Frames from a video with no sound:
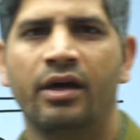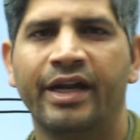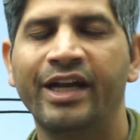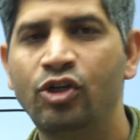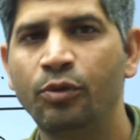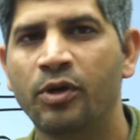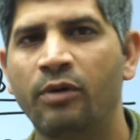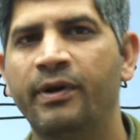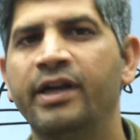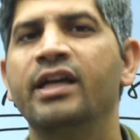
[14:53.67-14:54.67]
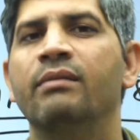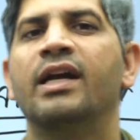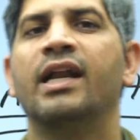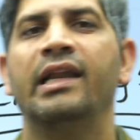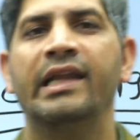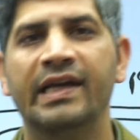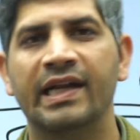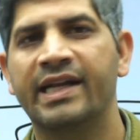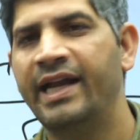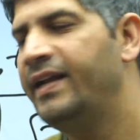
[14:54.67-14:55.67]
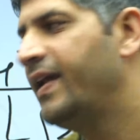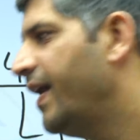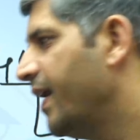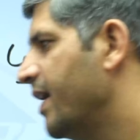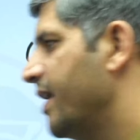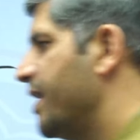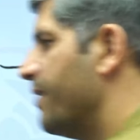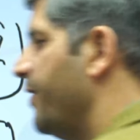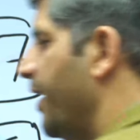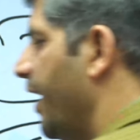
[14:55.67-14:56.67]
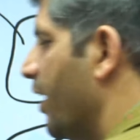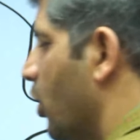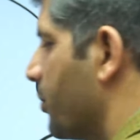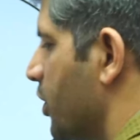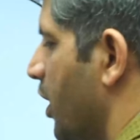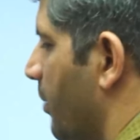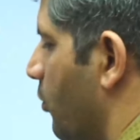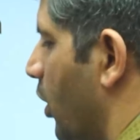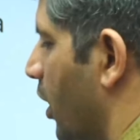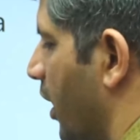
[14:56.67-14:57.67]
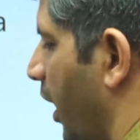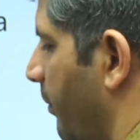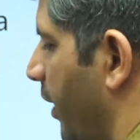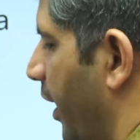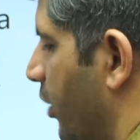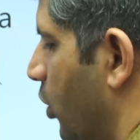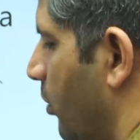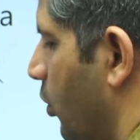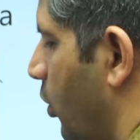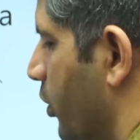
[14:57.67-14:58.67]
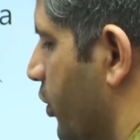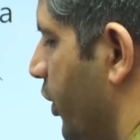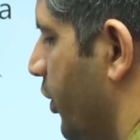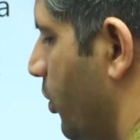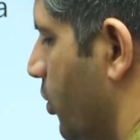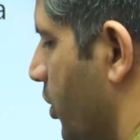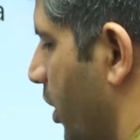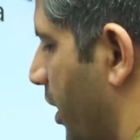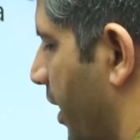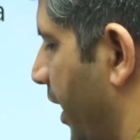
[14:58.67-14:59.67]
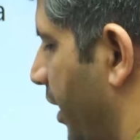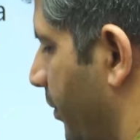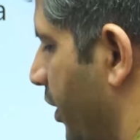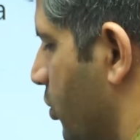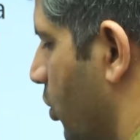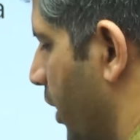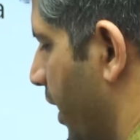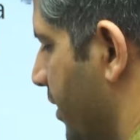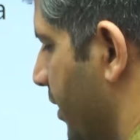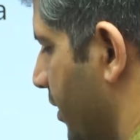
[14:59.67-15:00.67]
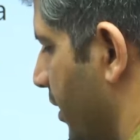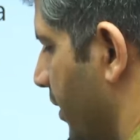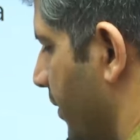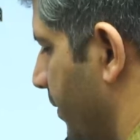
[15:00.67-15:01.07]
राइट टू प्रॉपर्टी हमारा लीगल राइट right है या फिर एक ऑप्शन आपको अगर कहीं मिले तो हम कॉन्स्टिट्यूशनल राइट right भी इसको कह सकते हैं